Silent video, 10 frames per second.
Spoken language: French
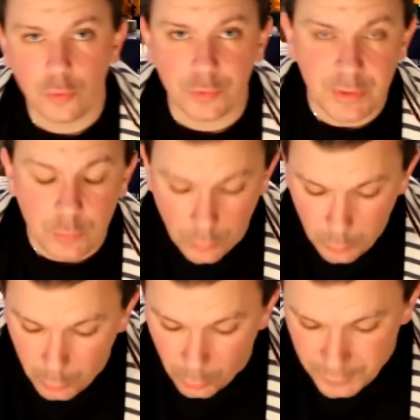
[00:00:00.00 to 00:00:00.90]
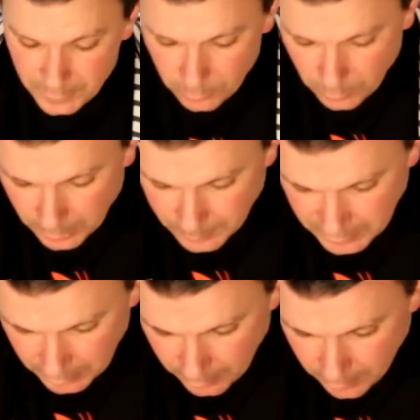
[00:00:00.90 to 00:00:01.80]
Continuons, procédons, comme
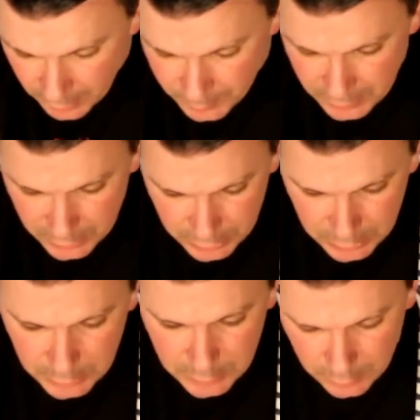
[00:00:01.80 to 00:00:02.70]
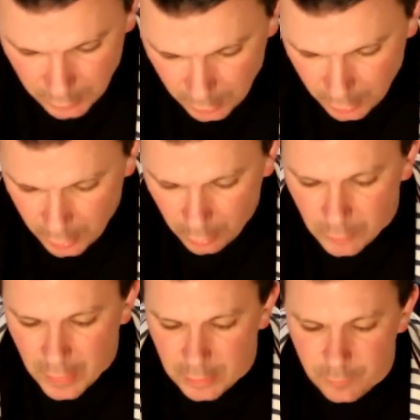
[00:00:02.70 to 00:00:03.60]
dirait euh, l'ami GGX, et
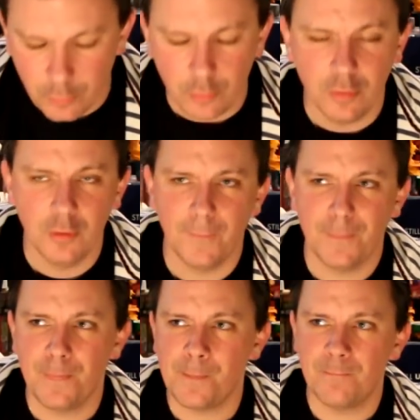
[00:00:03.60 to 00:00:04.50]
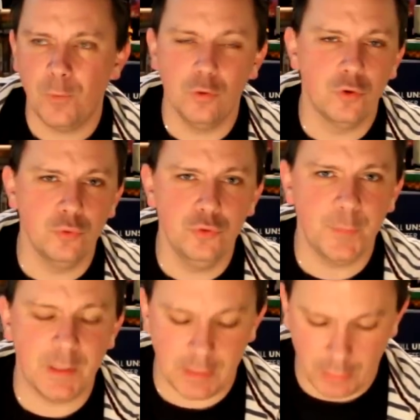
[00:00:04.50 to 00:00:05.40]
on arrive au clou du
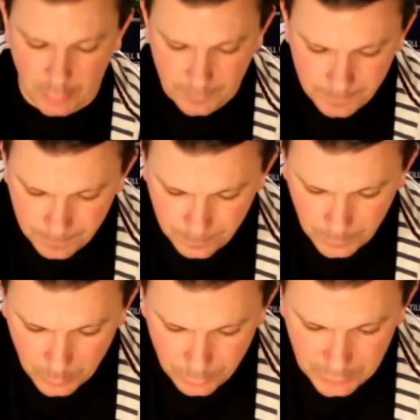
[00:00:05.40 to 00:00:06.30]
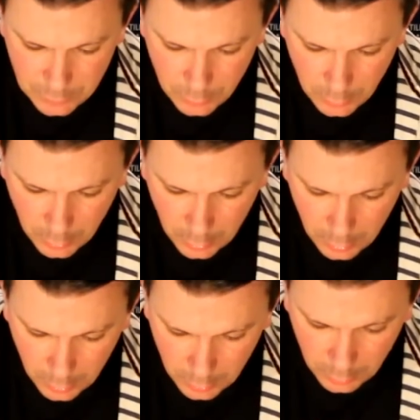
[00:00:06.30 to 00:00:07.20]
spectacle puisque
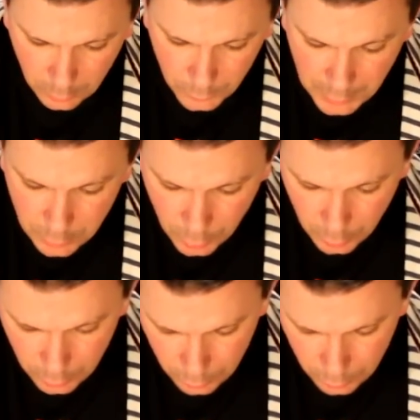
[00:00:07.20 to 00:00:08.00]
euh, on a une,